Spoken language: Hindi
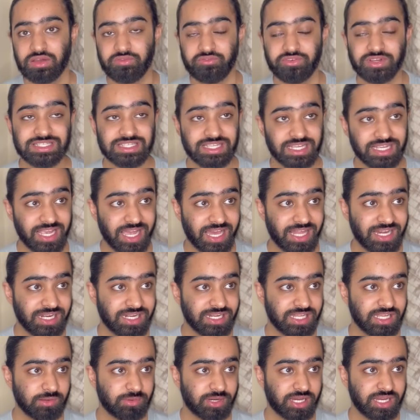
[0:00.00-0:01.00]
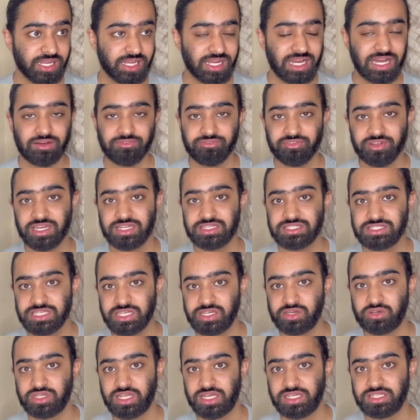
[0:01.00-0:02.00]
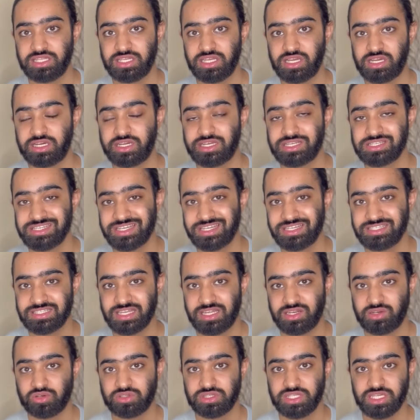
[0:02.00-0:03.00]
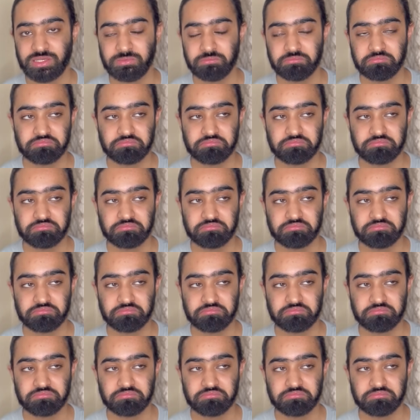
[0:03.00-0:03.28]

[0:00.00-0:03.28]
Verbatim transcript: फिजिकलिटी हमारी काफ़ी अच्छी हो जाती है अगर जिक्सन होते